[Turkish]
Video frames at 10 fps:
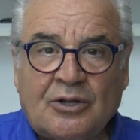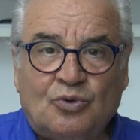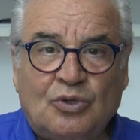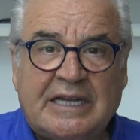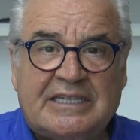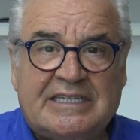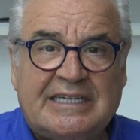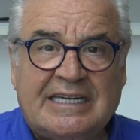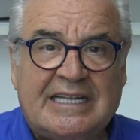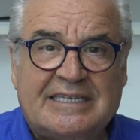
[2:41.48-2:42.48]

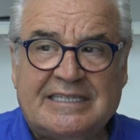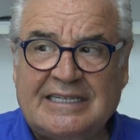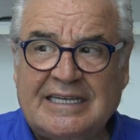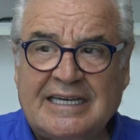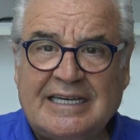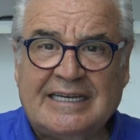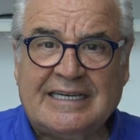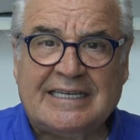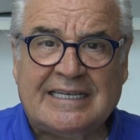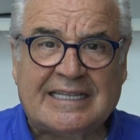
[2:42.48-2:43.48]
tüketici kredisini
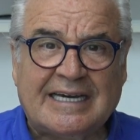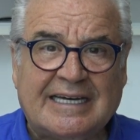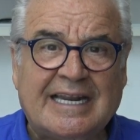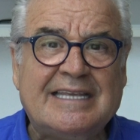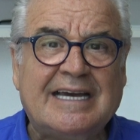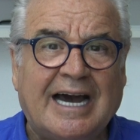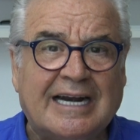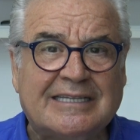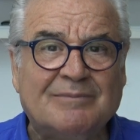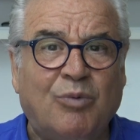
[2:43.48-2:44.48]
ya da kredi
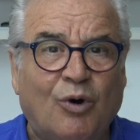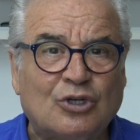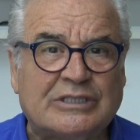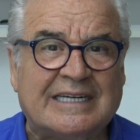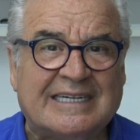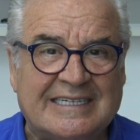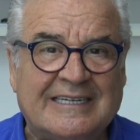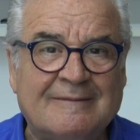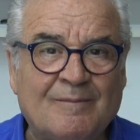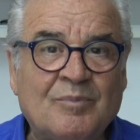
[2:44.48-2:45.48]
kartı
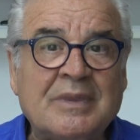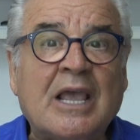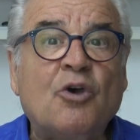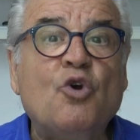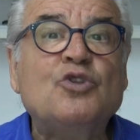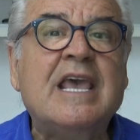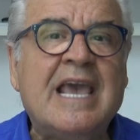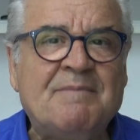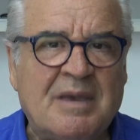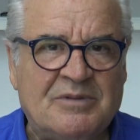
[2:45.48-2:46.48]
borçlarını
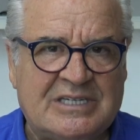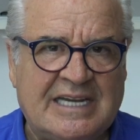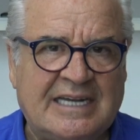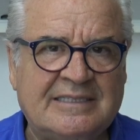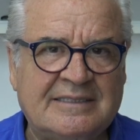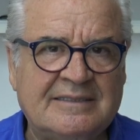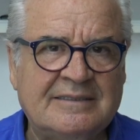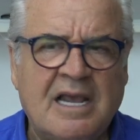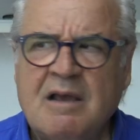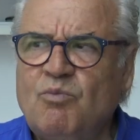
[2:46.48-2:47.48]
ödeyememişler.
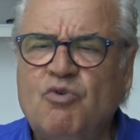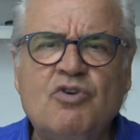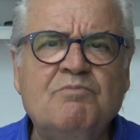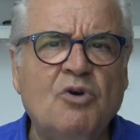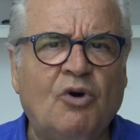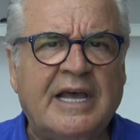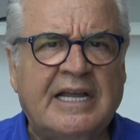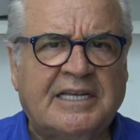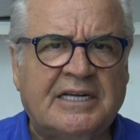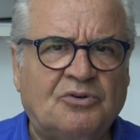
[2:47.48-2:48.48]
Bugün bir
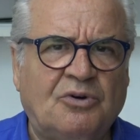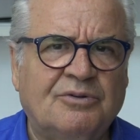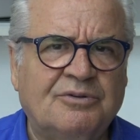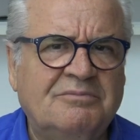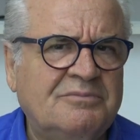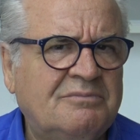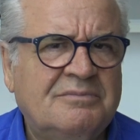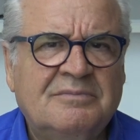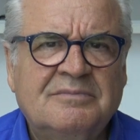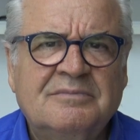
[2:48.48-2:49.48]
olaya tanık oldum.
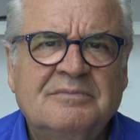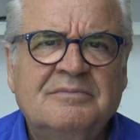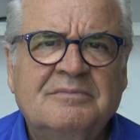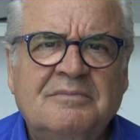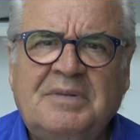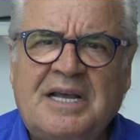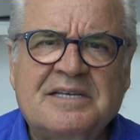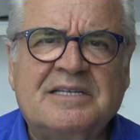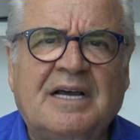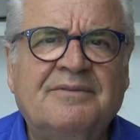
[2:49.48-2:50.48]
Bir
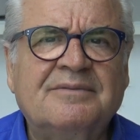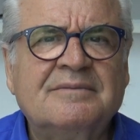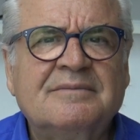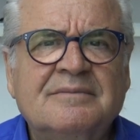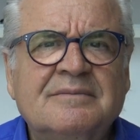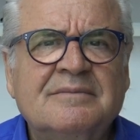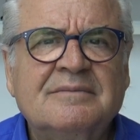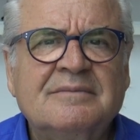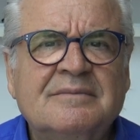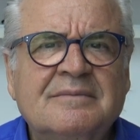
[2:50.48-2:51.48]
esnaf
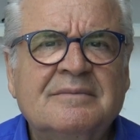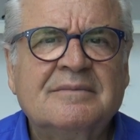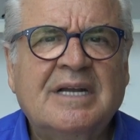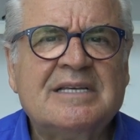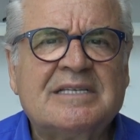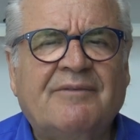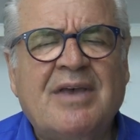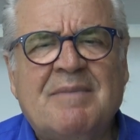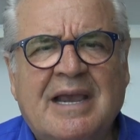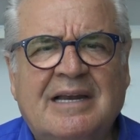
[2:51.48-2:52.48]
Esnaf
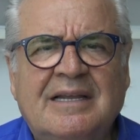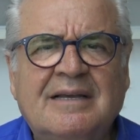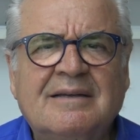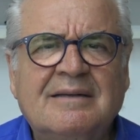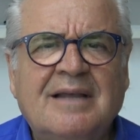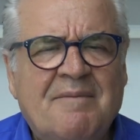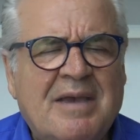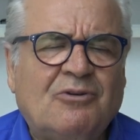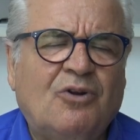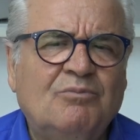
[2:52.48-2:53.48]
emekli.
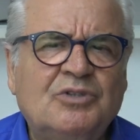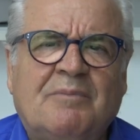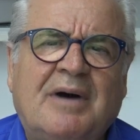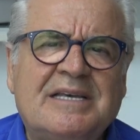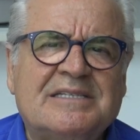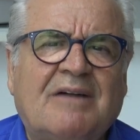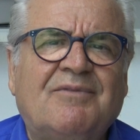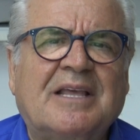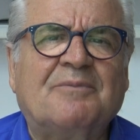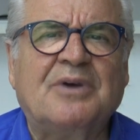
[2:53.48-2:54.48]
Emekli olmuş ama
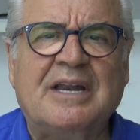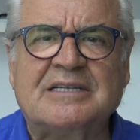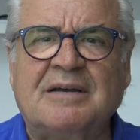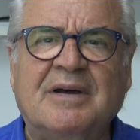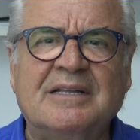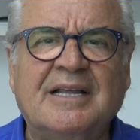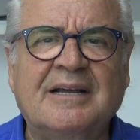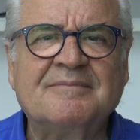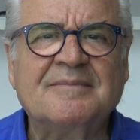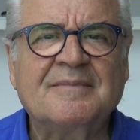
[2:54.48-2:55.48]
esnaflık yapıyor aynı
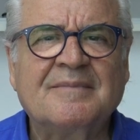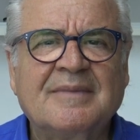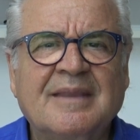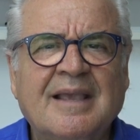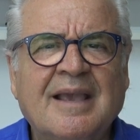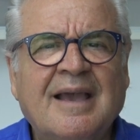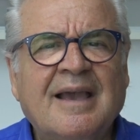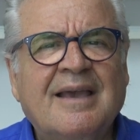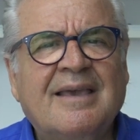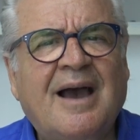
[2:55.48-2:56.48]
zamanda.
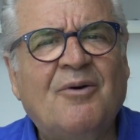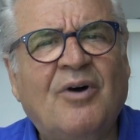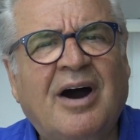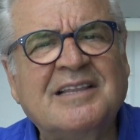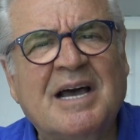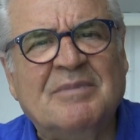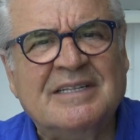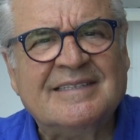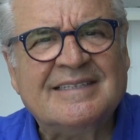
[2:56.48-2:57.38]
Ya o adamın